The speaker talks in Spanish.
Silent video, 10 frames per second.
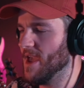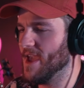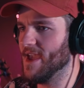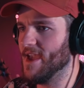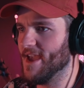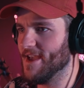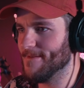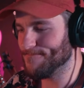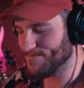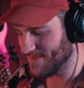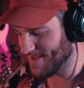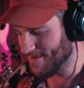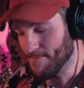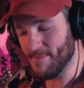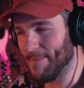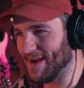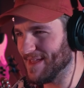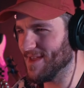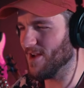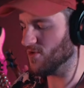Eh, me
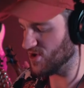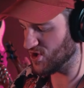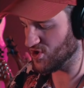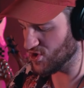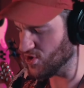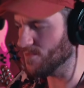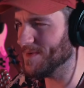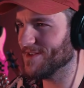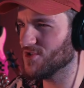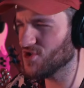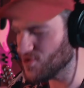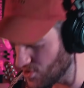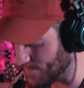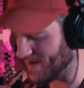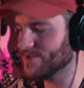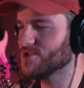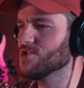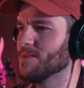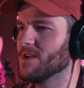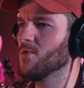parece algo súper, súper,
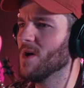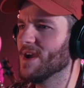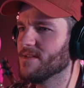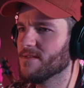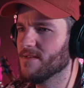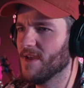súper guay.